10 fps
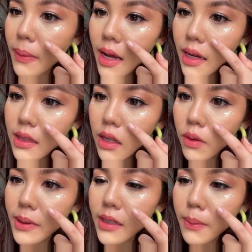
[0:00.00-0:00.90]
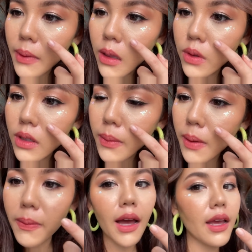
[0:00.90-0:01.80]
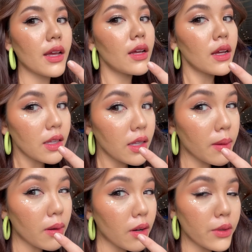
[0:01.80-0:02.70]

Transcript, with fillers: มากๆอะแต่รองคุณยังไม่หลุดยังไม่ไปยังพอ